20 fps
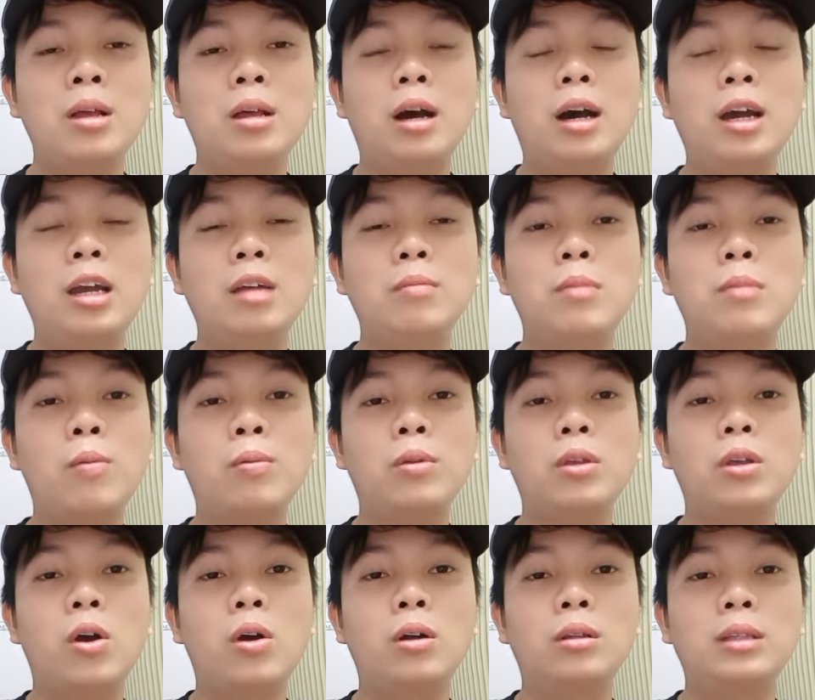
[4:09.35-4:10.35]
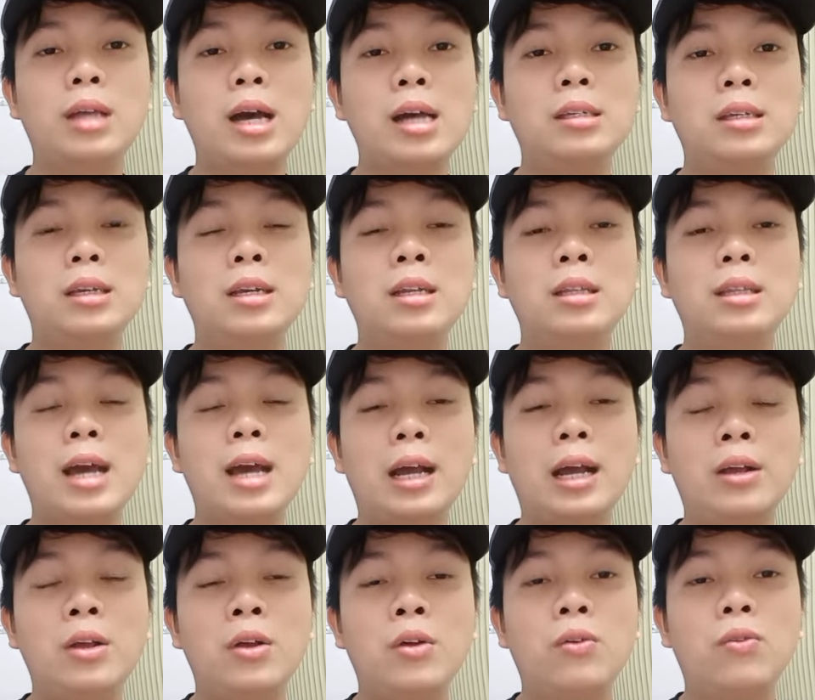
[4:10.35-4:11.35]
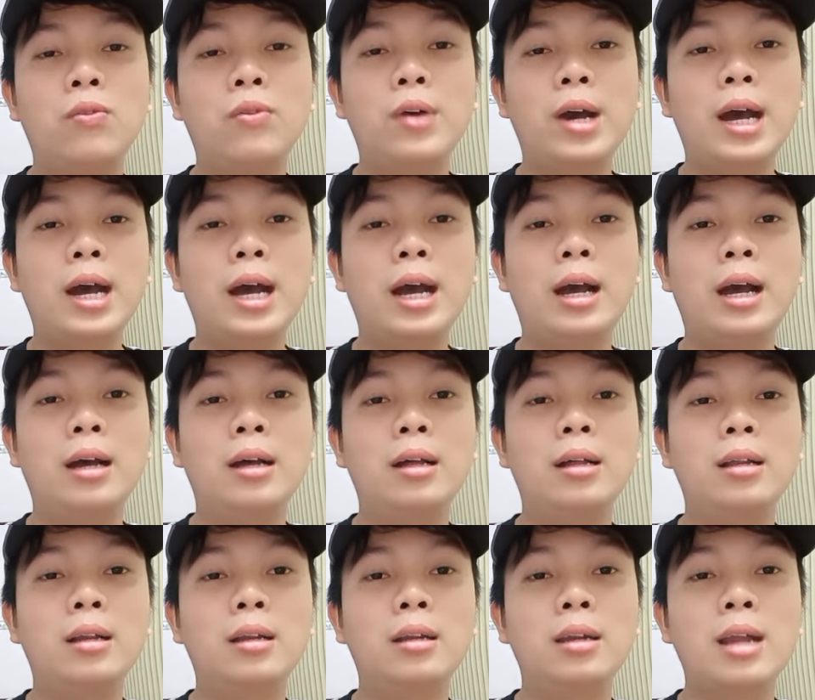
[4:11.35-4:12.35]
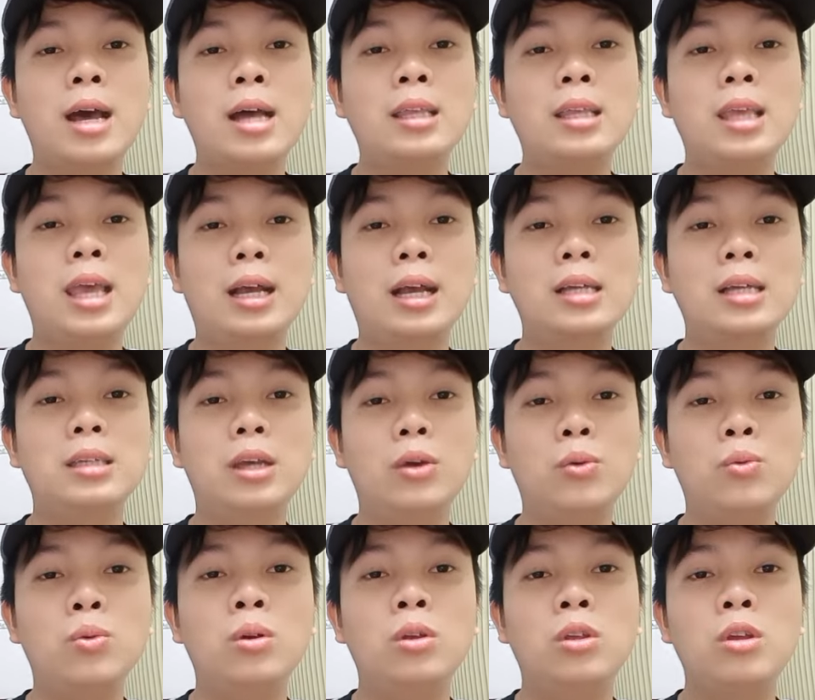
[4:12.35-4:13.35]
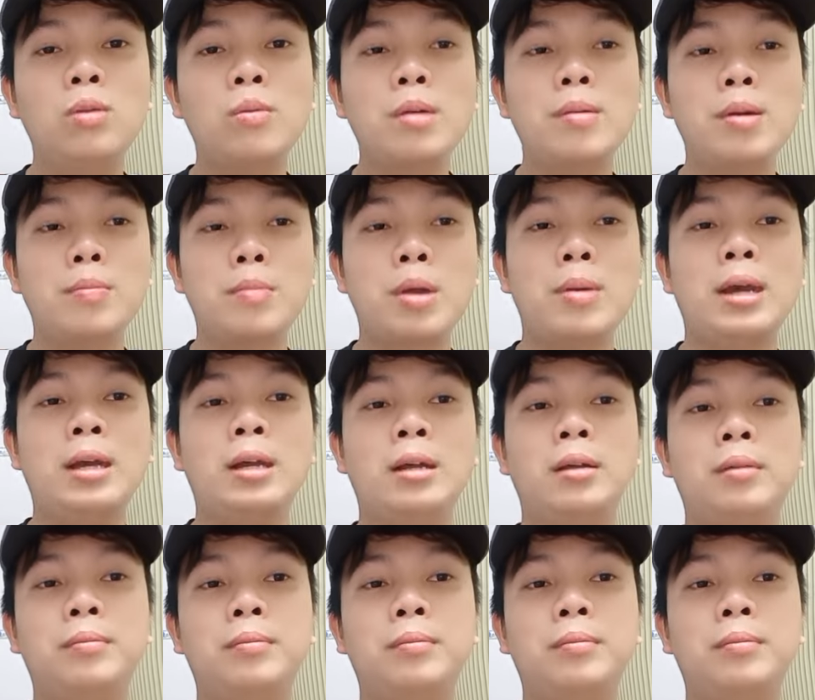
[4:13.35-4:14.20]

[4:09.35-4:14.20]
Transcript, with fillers: Ở hiệp một chọn Tajikistan và đá nhẹ cái xỉu. Chúc các bạn may mắn.